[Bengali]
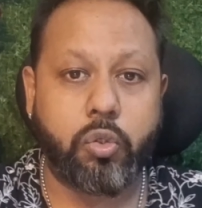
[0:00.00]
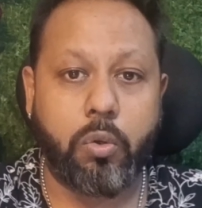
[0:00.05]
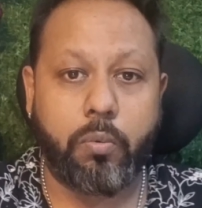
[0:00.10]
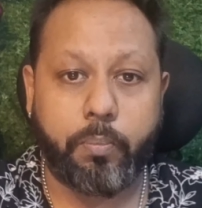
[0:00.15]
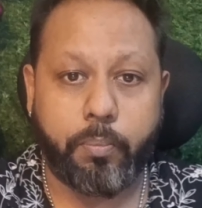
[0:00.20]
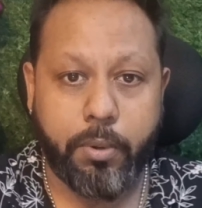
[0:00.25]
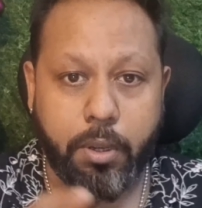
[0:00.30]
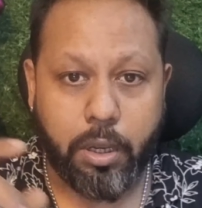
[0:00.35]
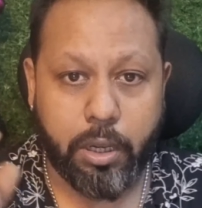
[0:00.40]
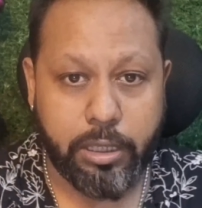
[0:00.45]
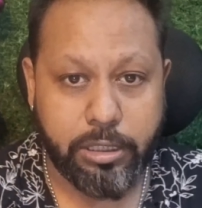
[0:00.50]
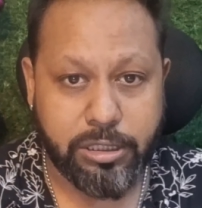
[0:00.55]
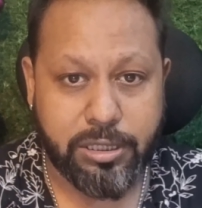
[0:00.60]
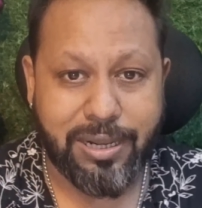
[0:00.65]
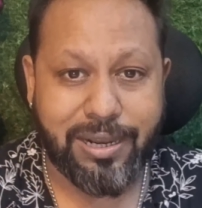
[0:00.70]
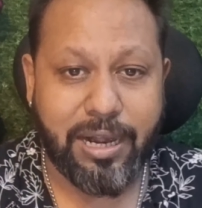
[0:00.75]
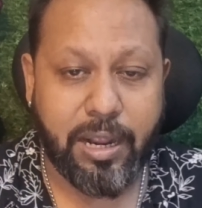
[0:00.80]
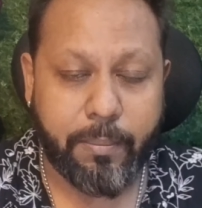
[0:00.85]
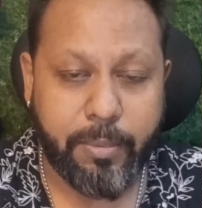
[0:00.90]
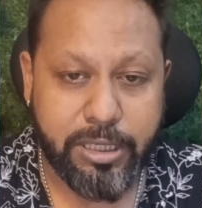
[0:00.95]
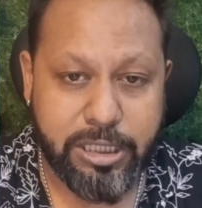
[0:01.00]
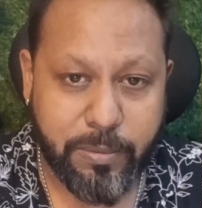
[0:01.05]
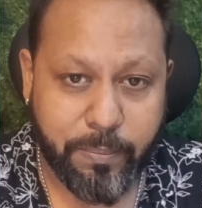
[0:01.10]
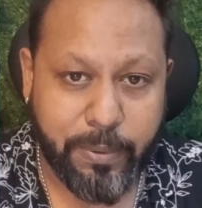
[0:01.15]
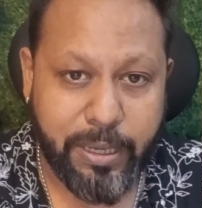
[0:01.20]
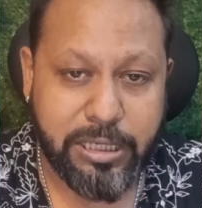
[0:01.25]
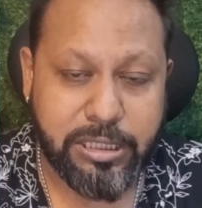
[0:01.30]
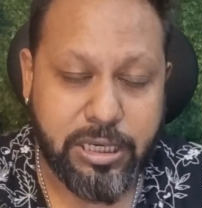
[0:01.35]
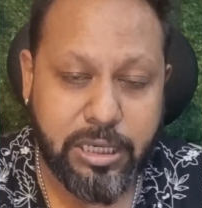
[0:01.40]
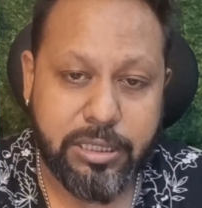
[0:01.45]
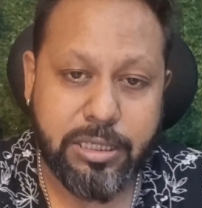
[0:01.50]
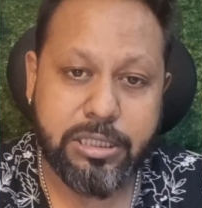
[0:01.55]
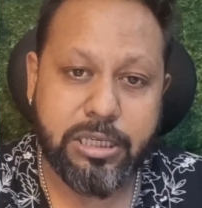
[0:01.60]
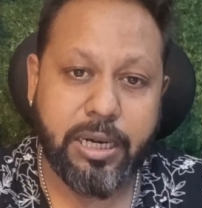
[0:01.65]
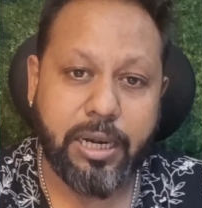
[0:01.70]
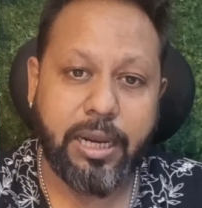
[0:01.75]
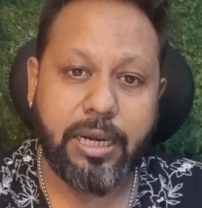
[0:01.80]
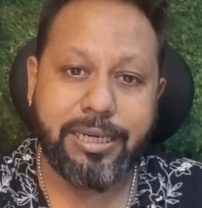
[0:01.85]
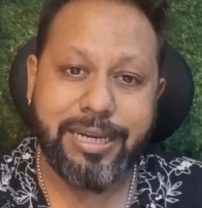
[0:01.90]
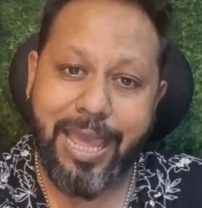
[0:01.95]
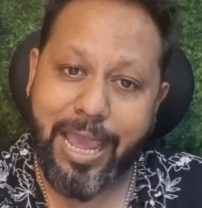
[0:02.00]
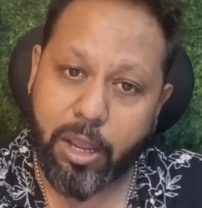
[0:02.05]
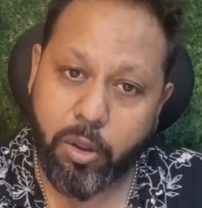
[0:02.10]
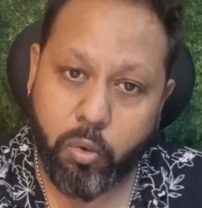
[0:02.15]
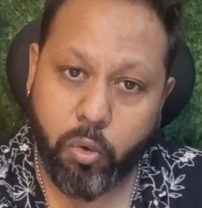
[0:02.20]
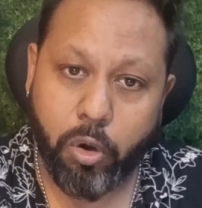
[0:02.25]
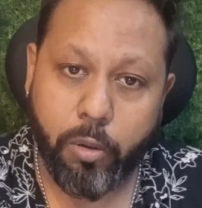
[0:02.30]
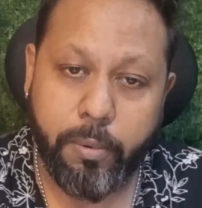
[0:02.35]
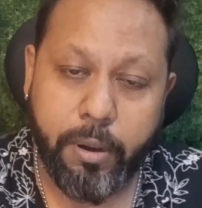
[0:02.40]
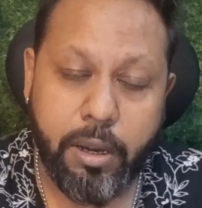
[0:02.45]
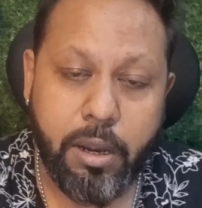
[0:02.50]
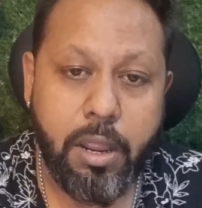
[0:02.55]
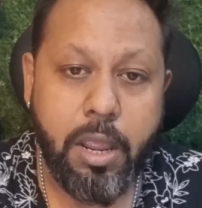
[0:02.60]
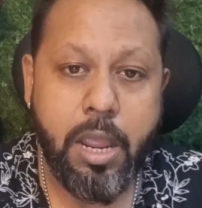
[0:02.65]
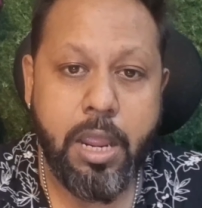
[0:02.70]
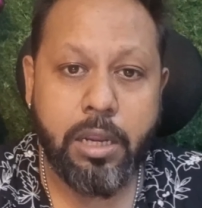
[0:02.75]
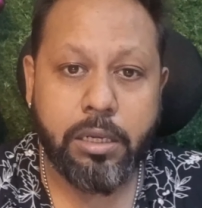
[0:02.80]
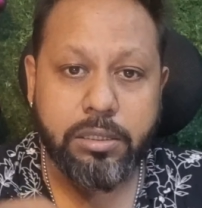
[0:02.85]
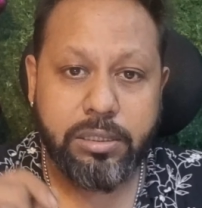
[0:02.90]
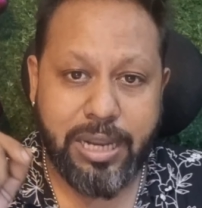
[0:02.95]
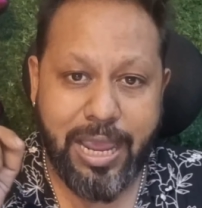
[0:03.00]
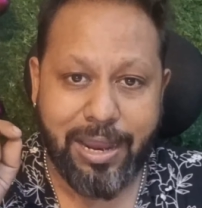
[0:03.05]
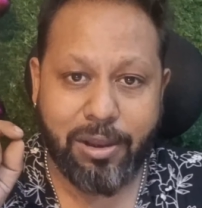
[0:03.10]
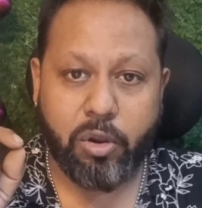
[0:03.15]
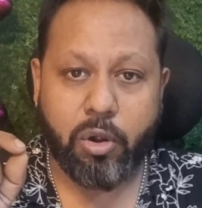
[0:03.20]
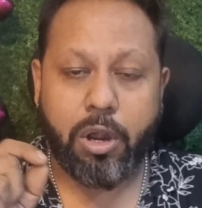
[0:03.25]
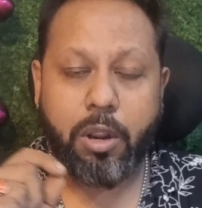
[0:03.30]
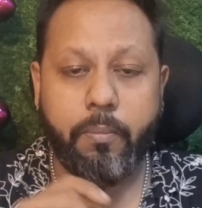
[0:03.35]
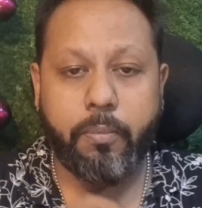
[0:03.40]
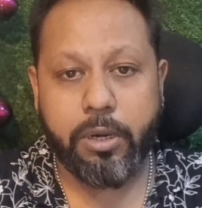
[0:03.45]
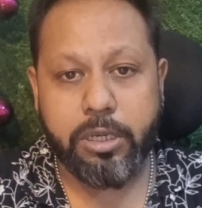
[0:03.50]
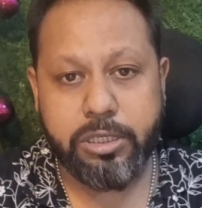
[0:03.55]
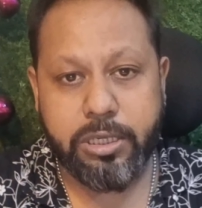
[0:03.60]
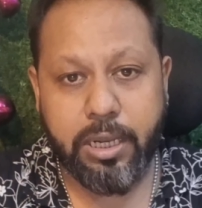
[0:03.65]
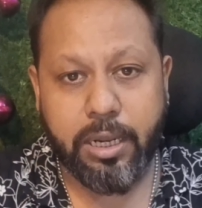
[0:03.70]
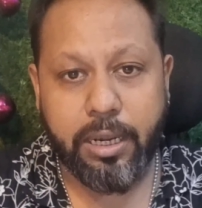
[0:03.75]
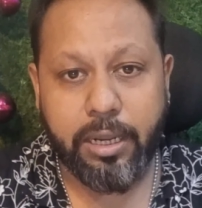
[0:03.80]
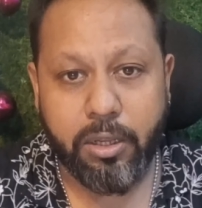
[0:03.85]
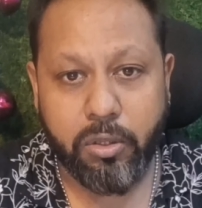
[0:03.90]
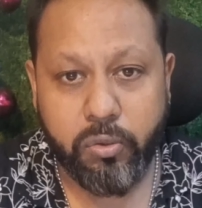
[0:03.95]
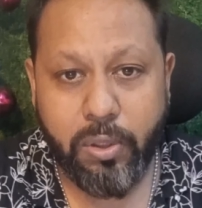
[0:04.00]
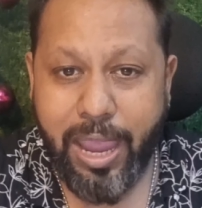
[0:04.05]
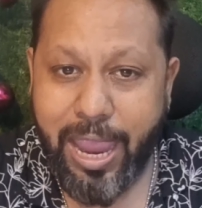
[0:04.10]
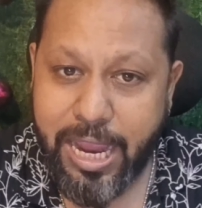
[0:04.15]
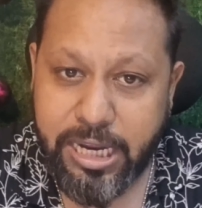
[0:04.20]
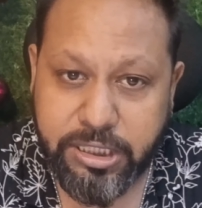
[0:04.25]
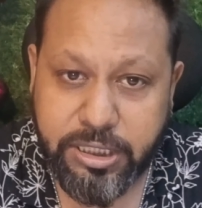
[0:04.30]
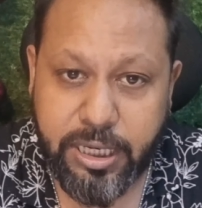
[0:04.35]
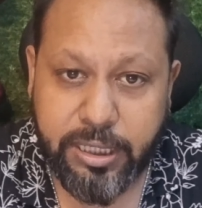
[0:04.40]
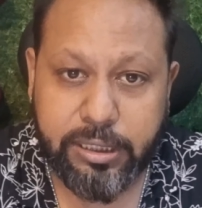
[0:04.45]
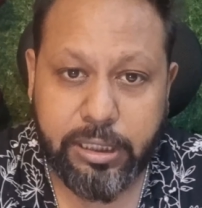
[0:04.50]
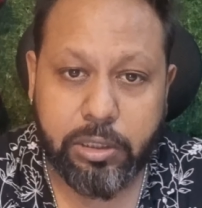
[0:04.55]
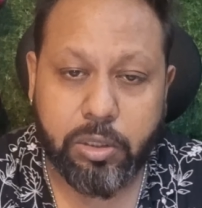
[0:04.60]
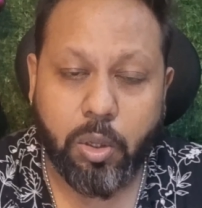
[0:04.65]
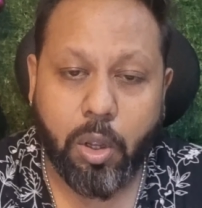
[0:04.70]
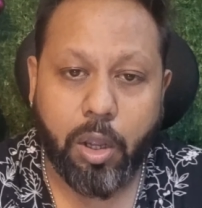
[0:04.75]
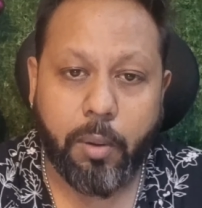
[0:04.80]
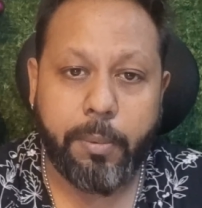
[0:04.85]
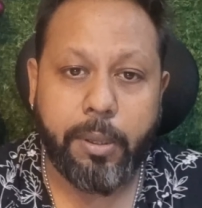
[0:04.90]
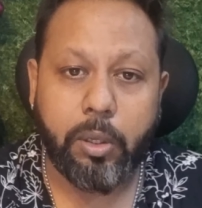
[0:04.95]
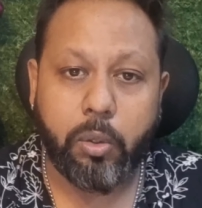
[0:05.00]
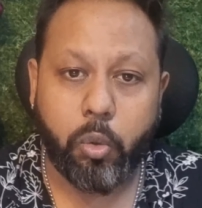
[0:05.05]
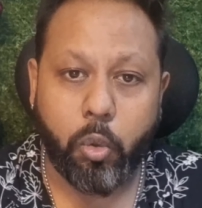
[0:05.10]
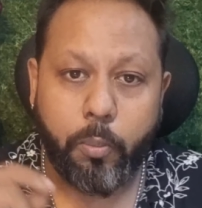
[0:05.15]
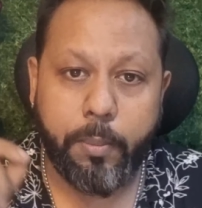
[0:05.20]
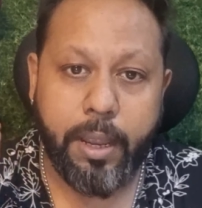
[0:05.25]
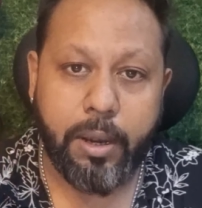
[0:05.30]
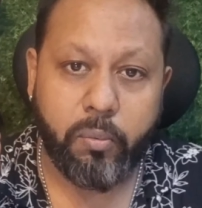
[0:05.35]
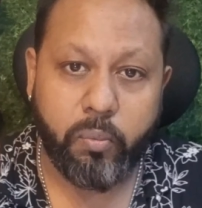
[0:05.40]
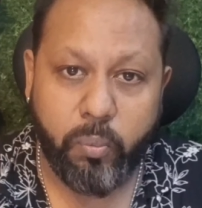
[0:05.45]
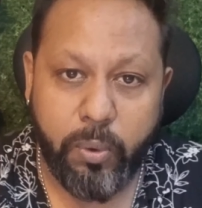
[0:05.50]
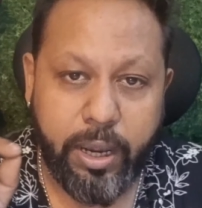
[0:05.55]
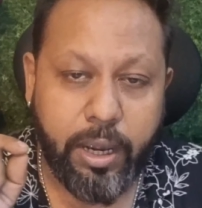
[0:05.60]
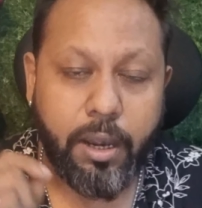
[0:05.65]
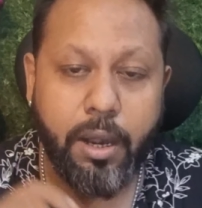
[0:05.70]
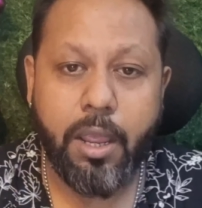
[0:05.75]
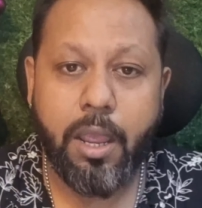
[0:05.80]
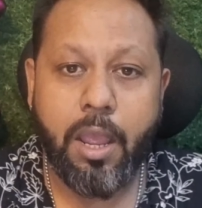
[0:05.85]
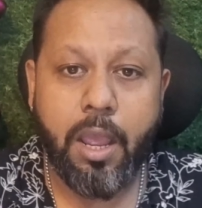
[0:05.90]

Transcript: স্টোর ইনস্টাগ্রামের যে পেজটা আছে সেটাকে ট্যাগ করবেন ট্যাগ করার পরে সেখানে কিন্তু হ্যাশট্যাগ দিতে হবে গ্রুম অ্যান্ড উইন